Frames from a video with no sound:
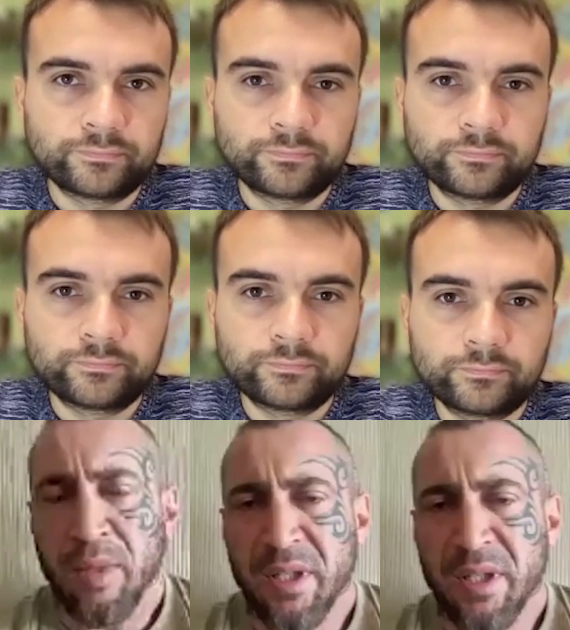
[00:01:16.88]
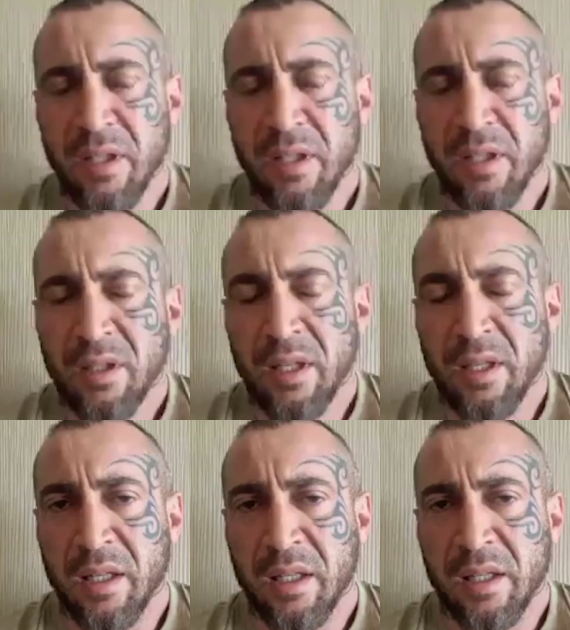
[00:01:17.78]
Мне позвонил э,
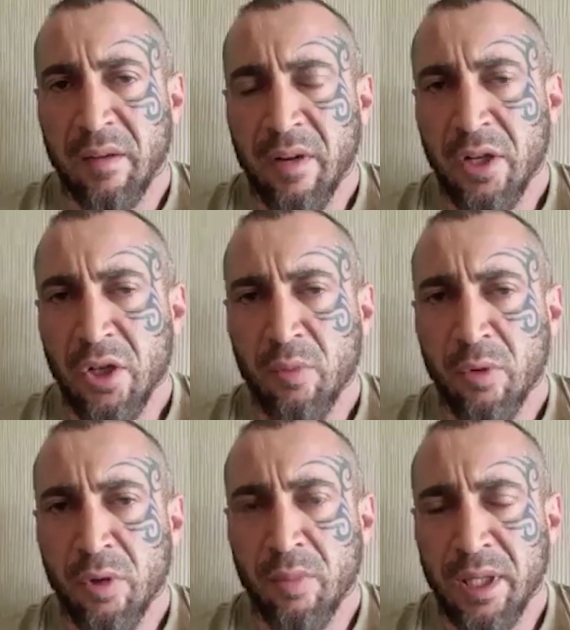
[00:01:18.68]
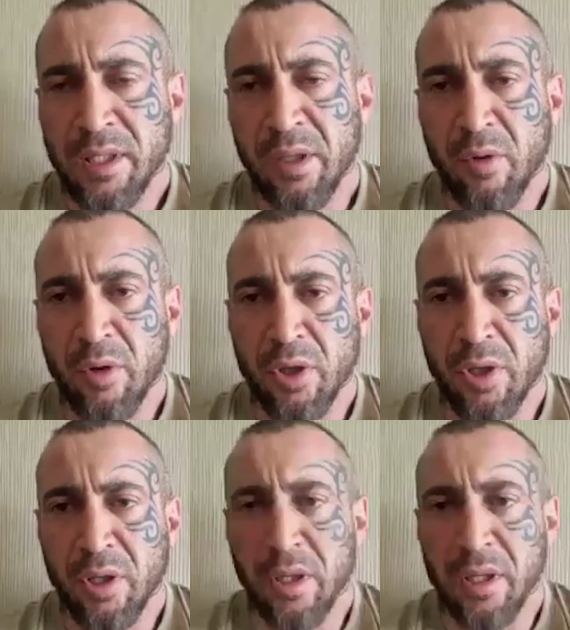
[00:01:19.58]
товарищ мой близкий
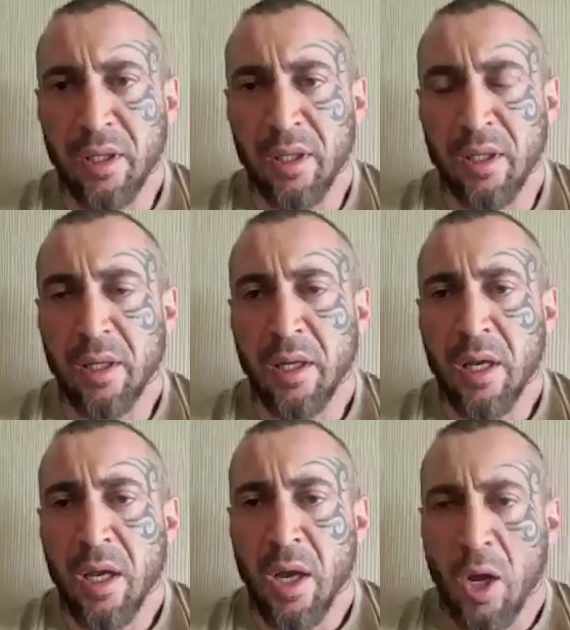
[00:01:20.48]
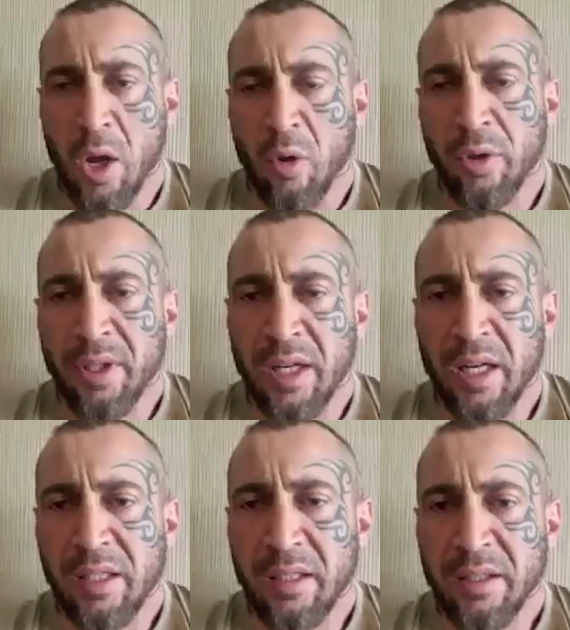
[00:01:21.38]
очень. Он
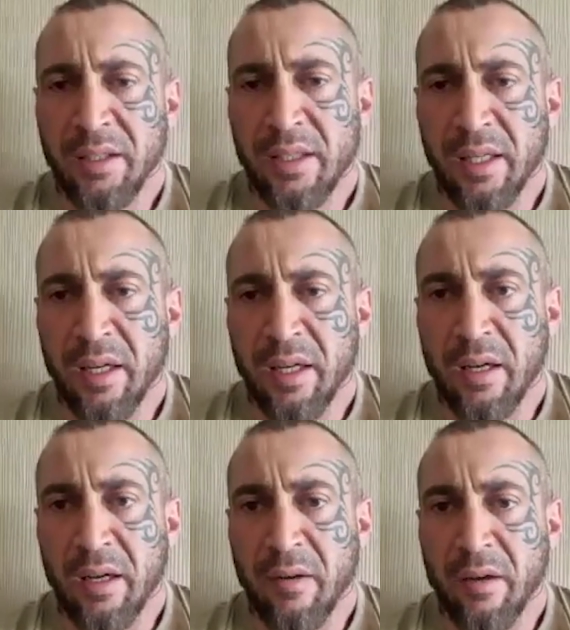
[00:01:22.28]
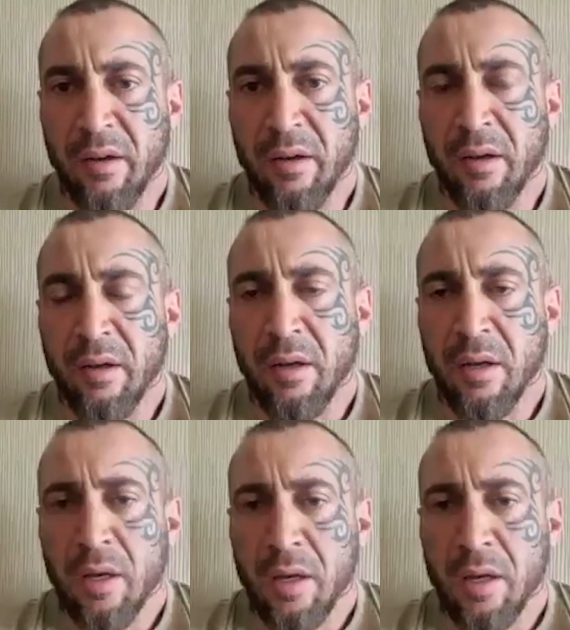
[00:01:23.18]
находился
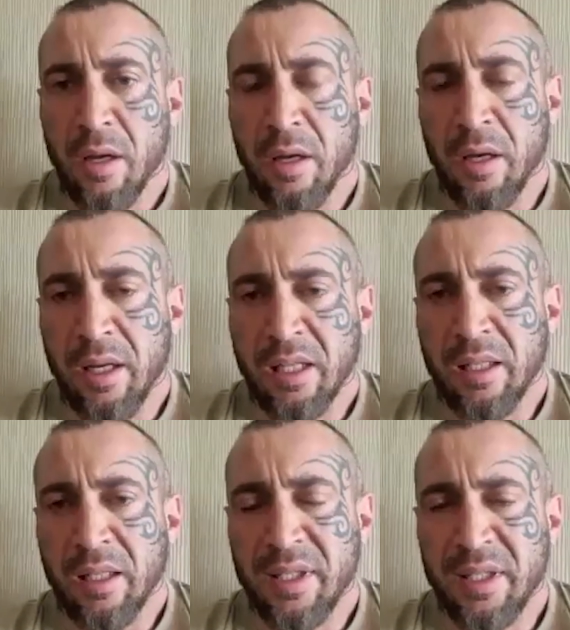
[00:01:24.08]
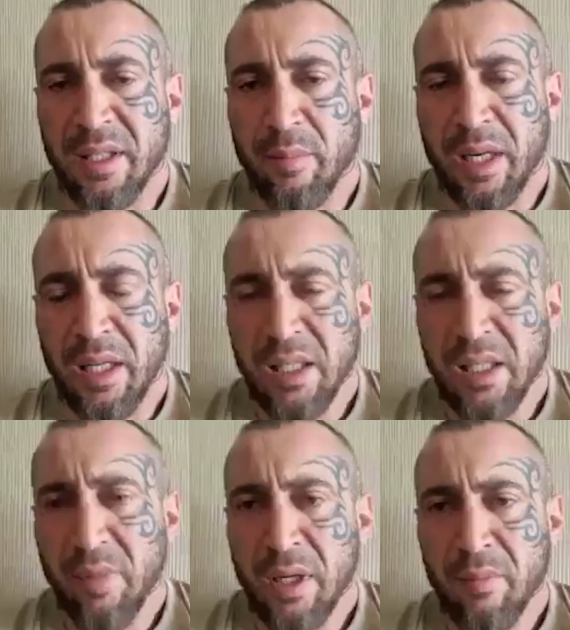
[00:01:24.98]
Э, рядом с
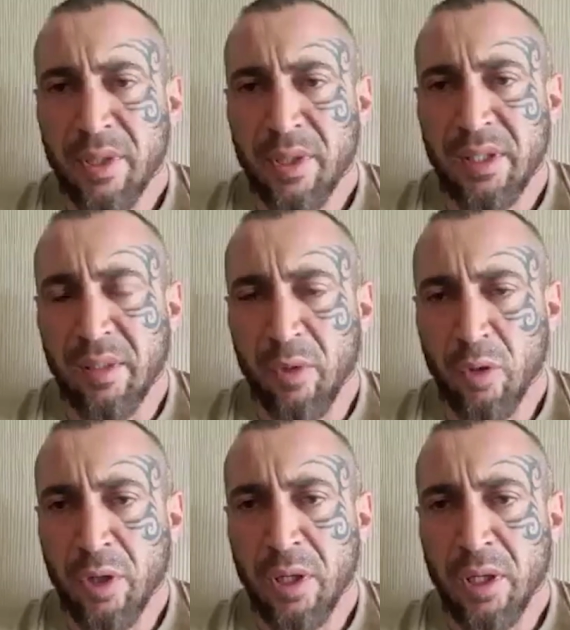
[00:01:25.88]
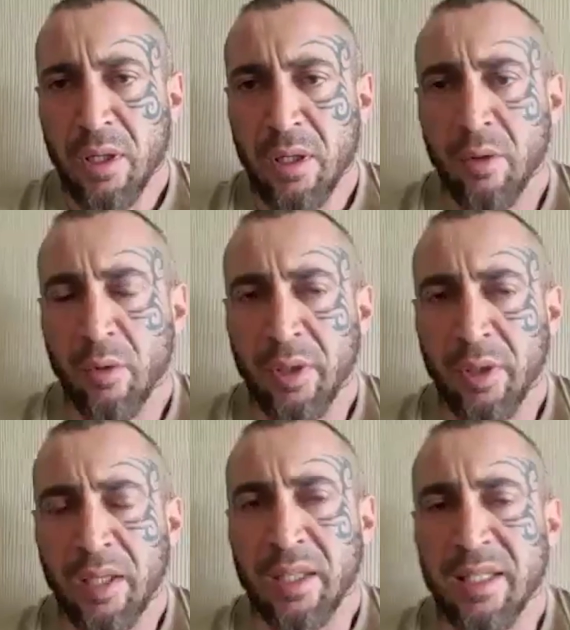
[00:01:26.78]
Борисополем, с семьей. Он
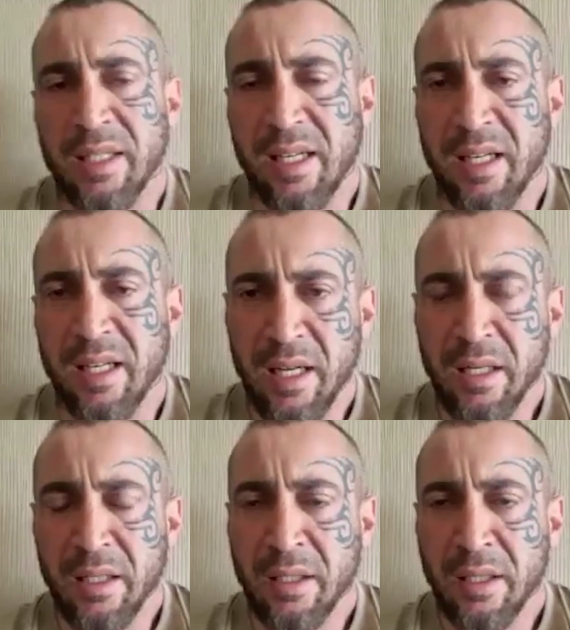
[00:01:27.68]
э, израильтянин.